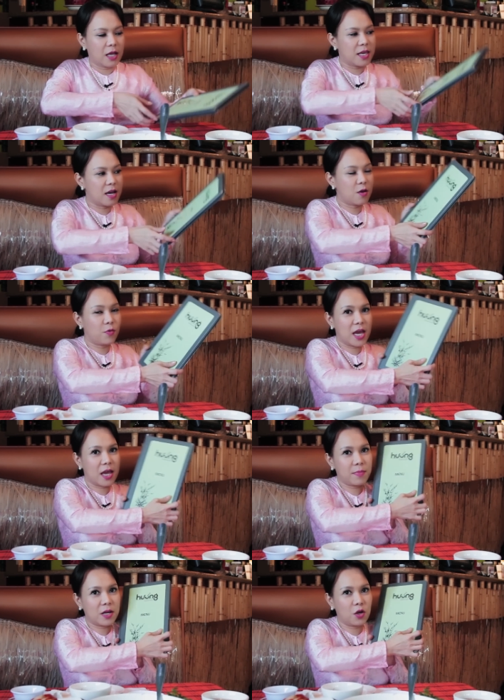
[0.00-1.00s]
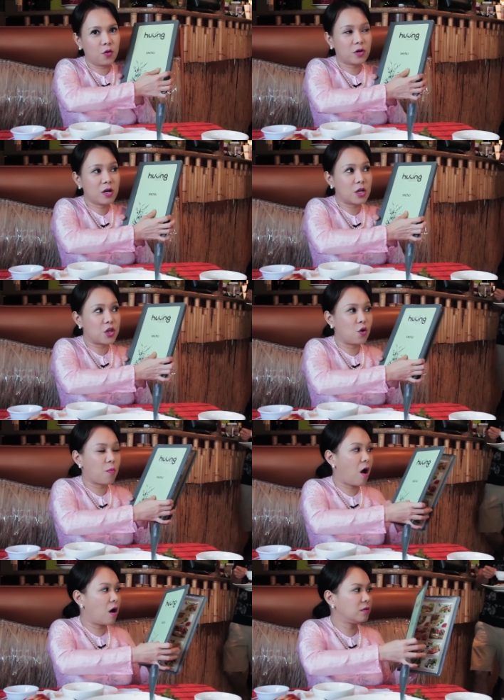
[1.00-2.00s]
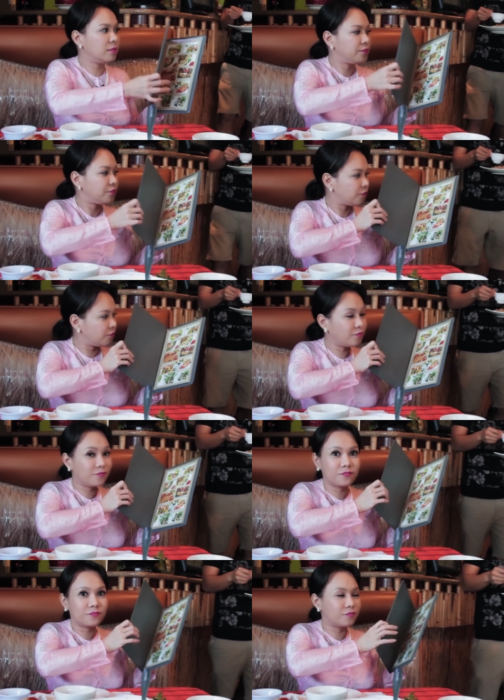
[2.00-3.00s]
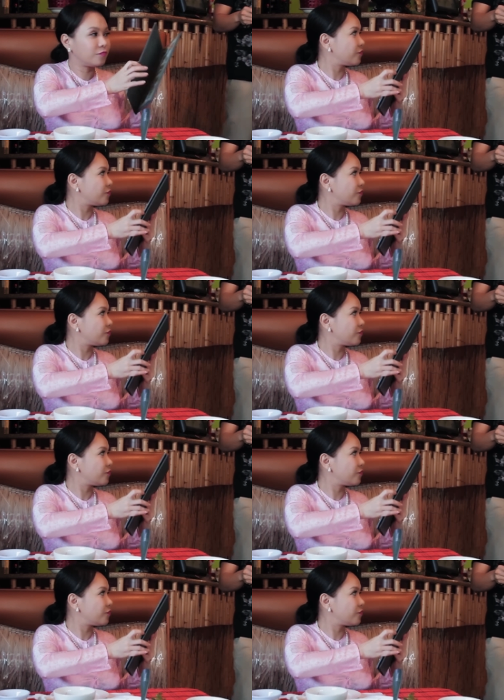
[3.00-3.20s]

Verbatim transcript: Nhớ nha quý vị, menu rất là nhiều món. Uhm.